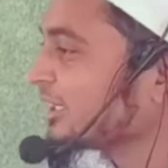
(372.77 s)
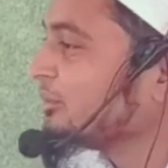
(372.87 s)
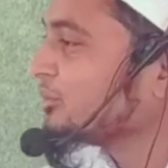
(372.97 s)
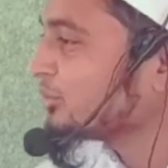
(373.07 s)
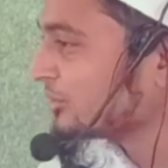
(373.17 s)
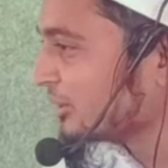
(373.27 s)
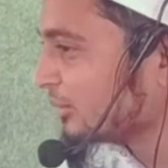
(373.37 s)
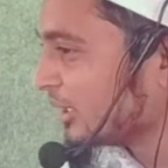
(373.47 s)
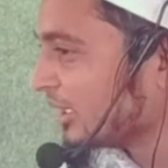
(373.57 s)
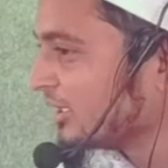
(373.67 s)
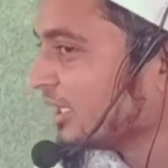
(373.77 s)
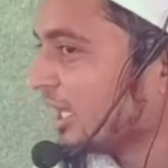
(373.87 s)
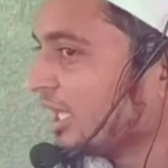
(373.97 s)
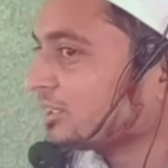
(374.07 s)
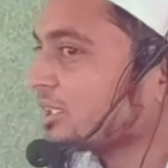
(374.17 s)
कभी झूठ नहीं बोला
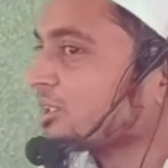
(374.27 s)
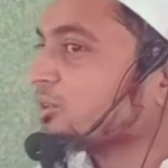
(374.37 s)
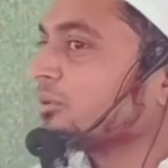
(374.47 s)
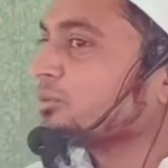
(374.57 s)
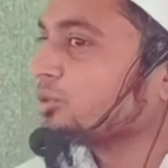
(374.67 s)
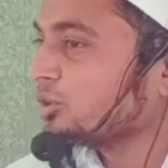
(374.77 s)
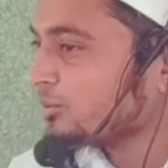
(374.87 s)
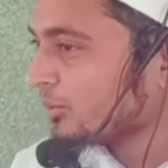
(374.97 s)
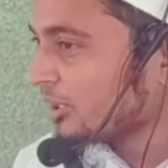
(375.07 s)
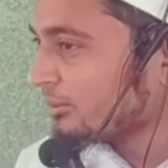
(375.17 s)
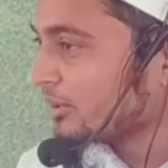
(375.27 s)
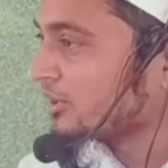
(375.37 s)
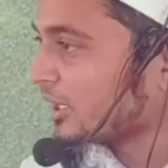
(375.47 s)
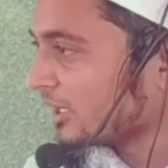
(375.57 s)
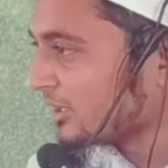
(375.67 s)
आजकल तो हम झूठ बोलने में
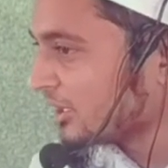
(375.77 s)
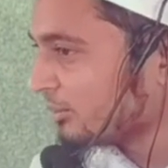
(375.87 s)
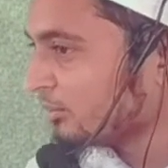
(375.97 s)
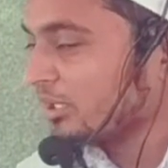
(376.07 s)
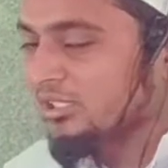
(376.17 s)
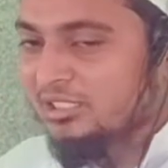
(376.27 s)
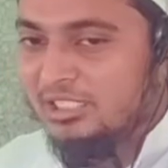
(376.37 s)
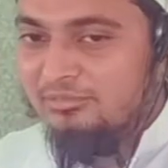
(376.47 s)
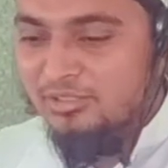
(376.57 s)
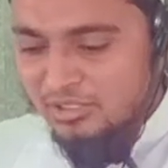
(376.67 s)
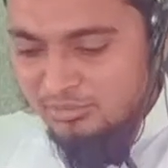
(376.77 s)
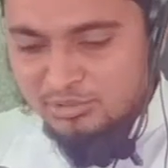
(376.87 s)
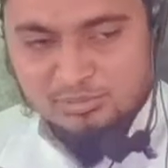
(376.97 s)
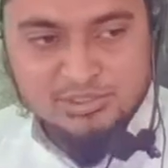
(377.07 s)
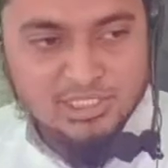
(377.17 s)
दगा देने में वादा खिलाफी करने में
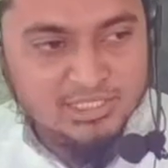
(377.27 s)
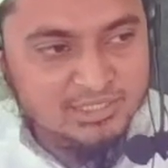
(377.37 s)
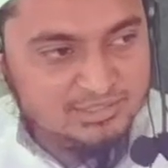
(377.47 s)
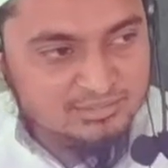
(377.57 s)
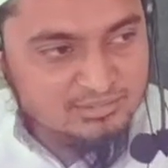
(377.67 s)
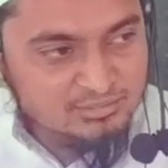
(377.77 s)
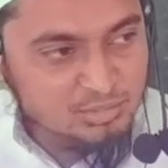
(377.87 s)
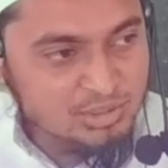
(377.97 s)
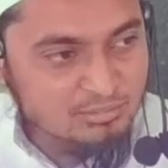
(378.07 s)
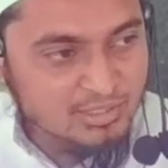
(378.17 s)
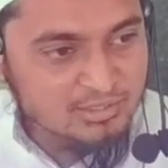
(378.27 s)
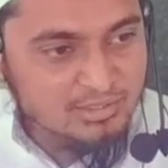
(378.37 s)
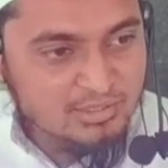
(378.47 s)
सबसे आगे हैं मुसलमान